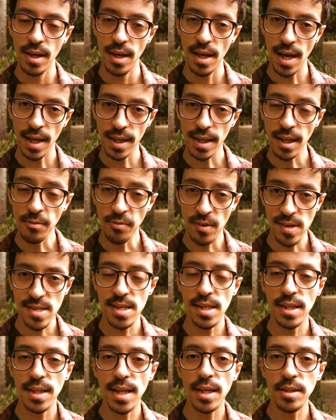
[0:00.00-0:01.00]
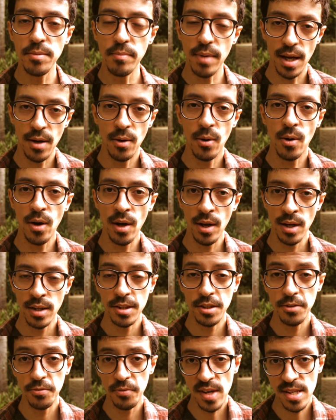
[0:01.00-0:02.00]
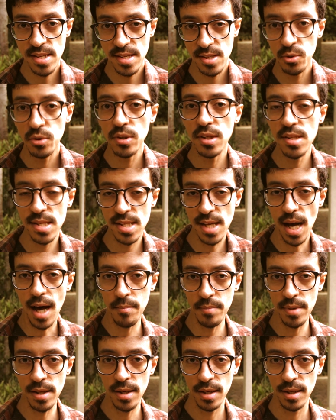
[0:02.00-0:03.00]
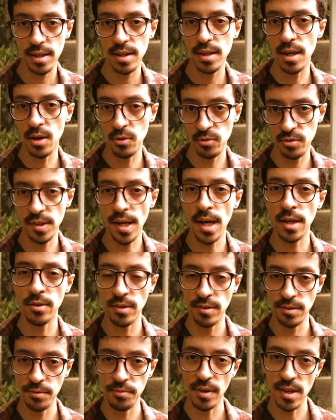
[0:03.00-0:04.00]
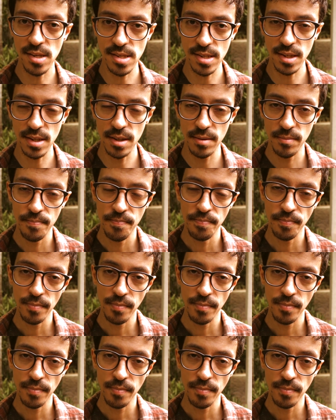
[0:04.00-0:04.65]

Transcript: É aquela facilidade maior de fazer o que sabe que é o certo a se fazer,